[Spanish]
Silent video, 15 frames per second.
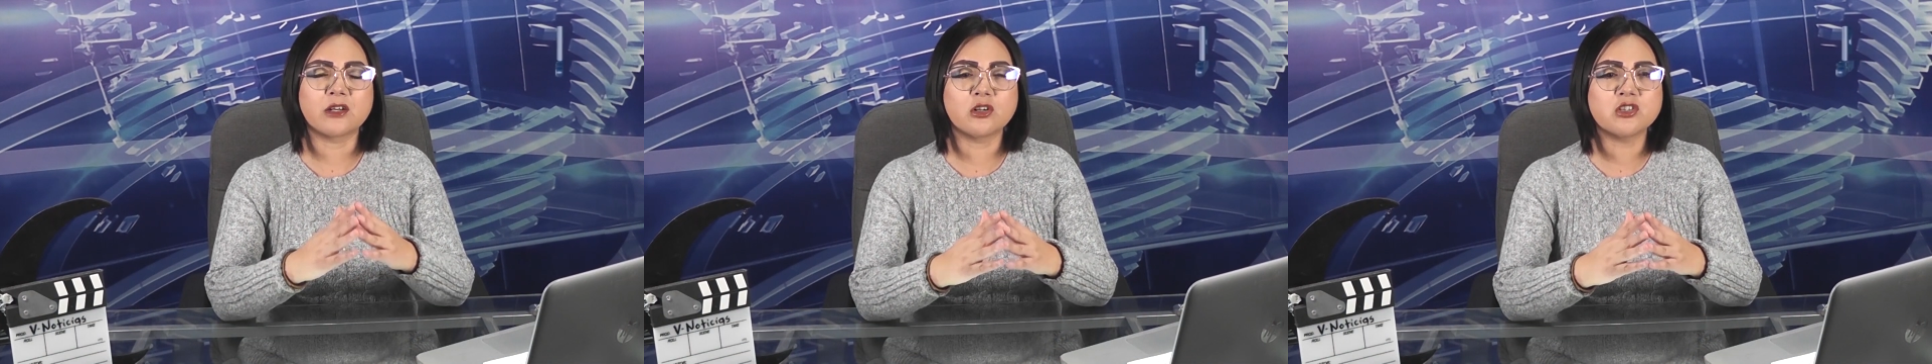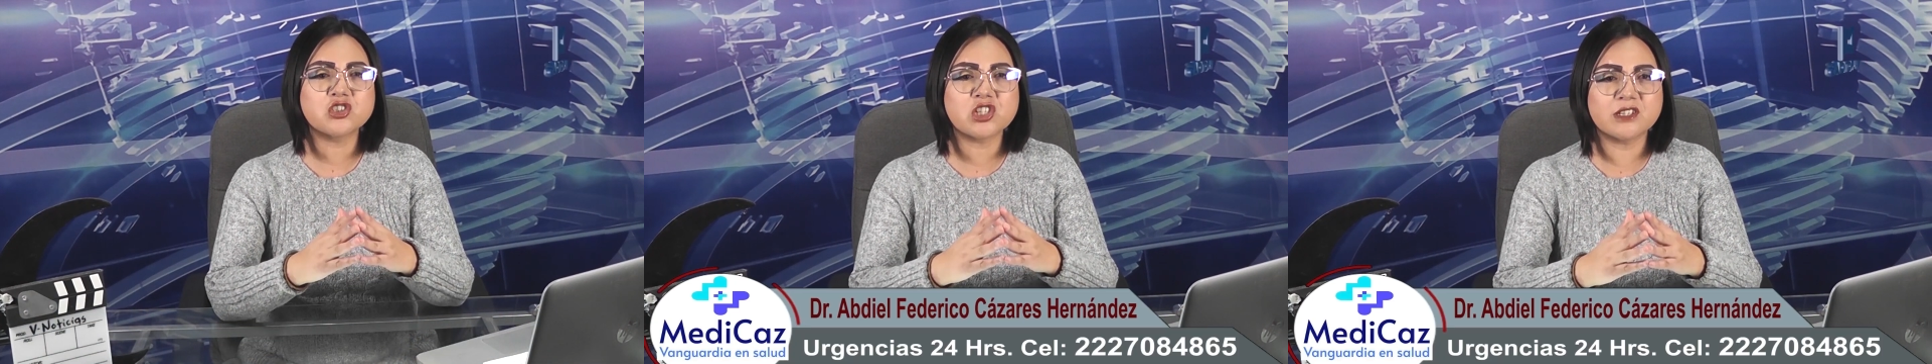
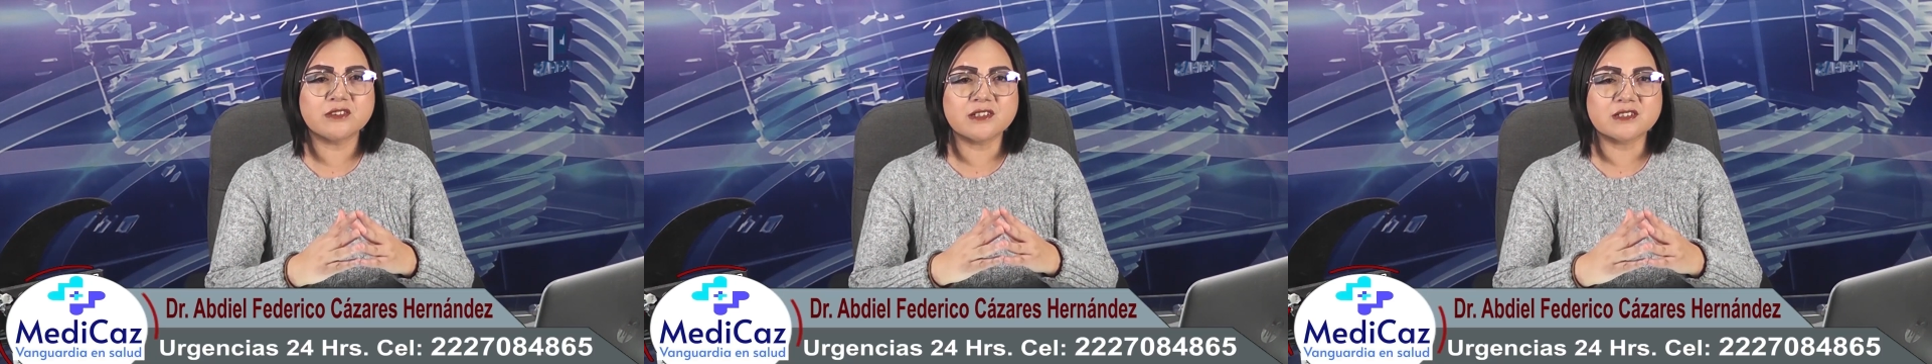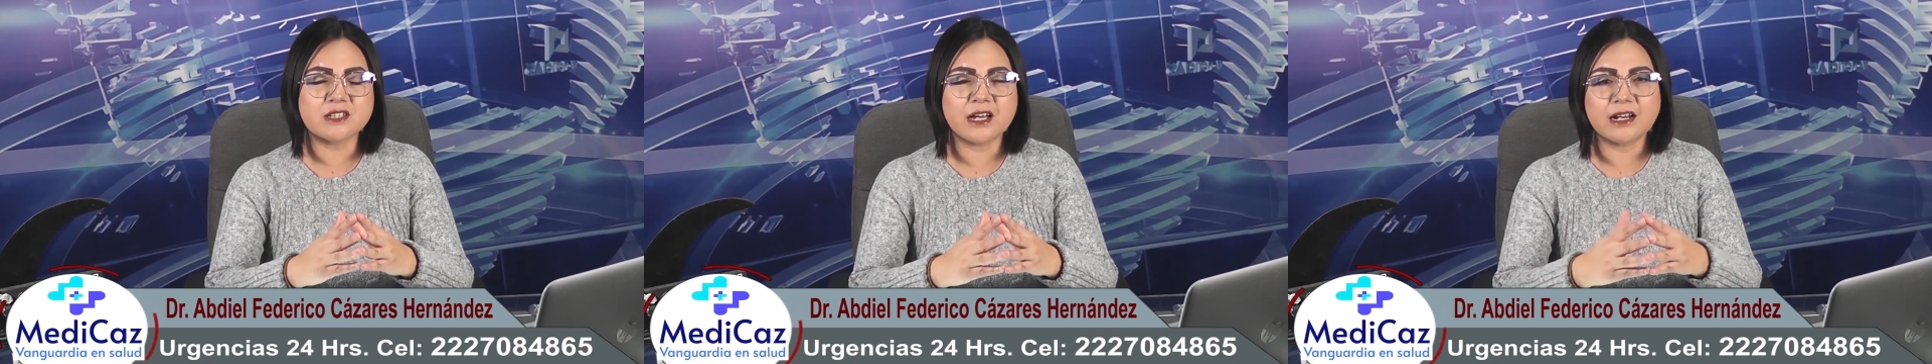
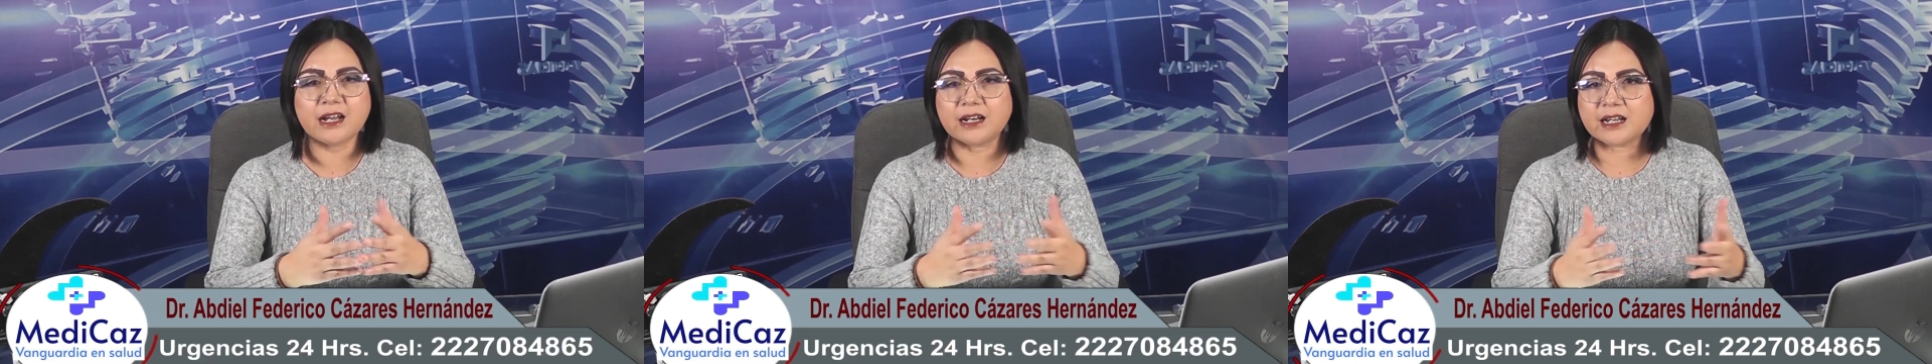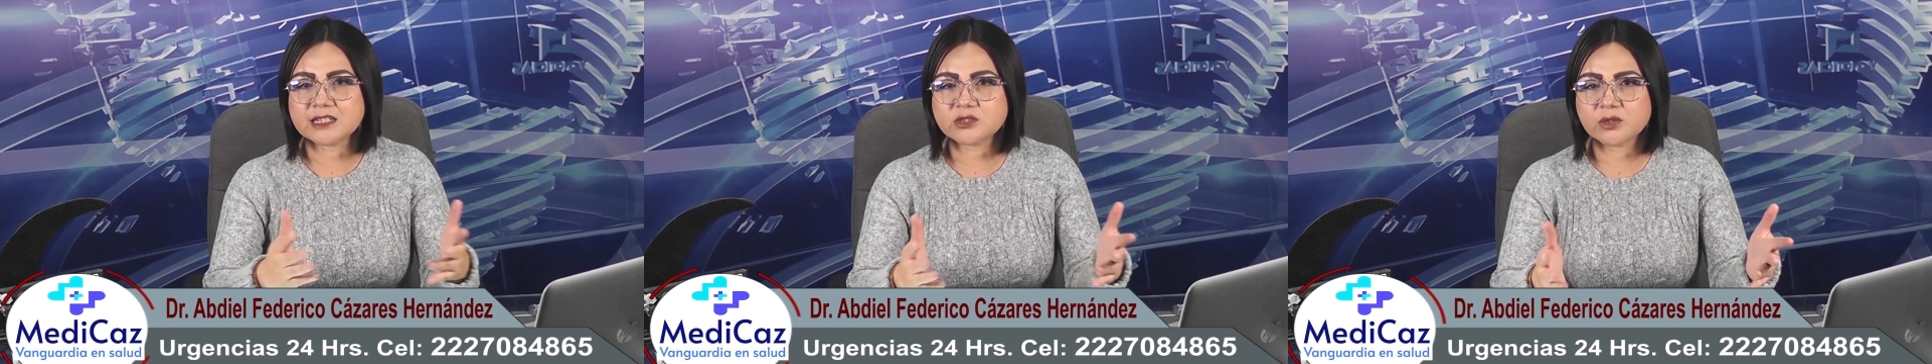concientizar
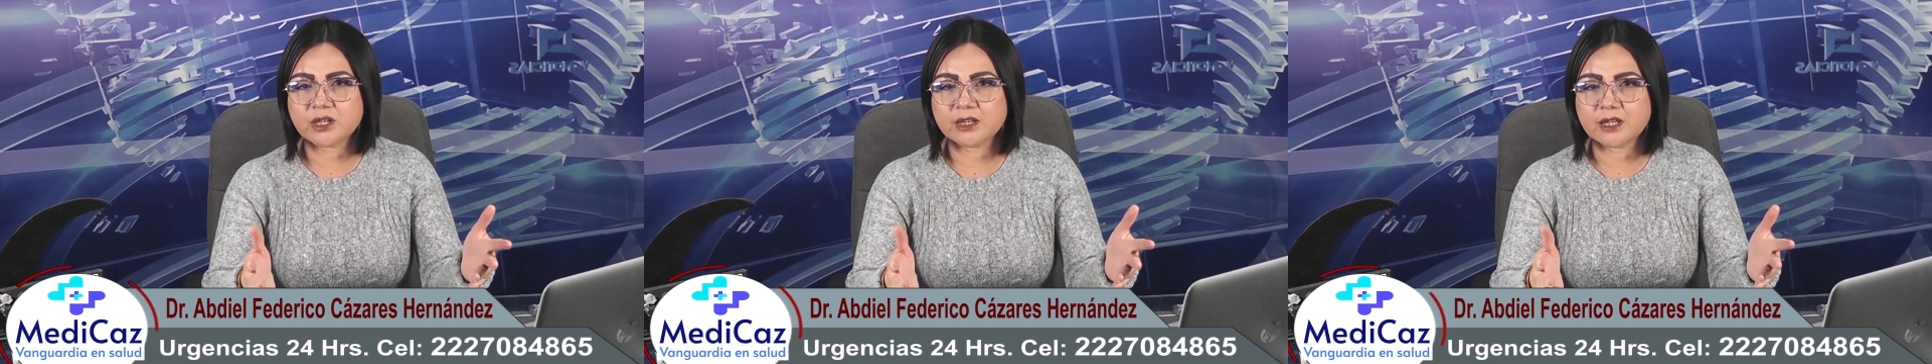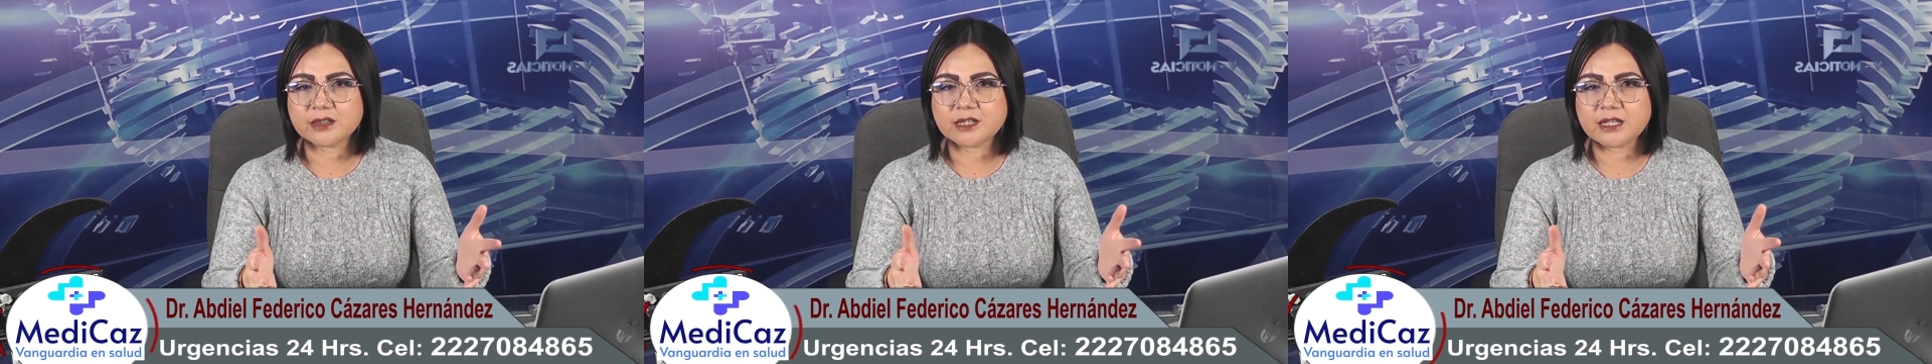a la
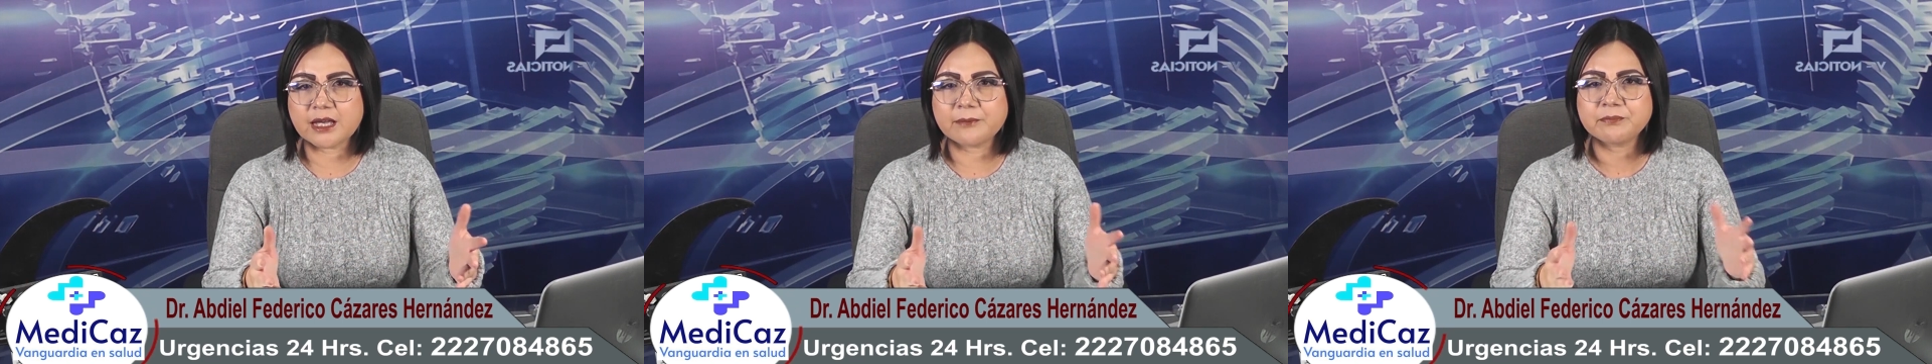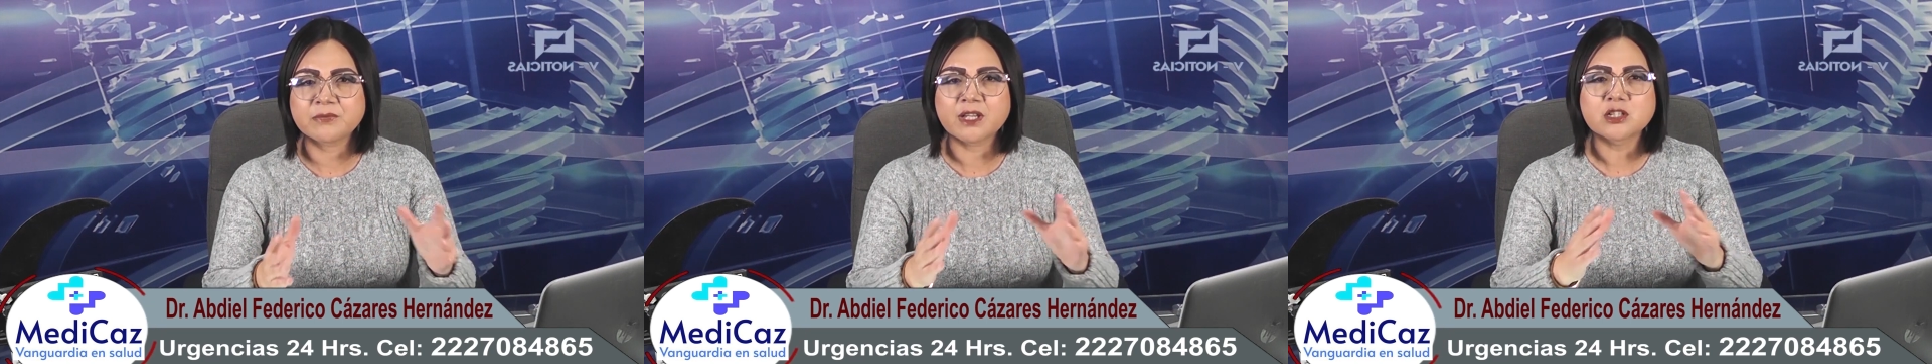ciudadanía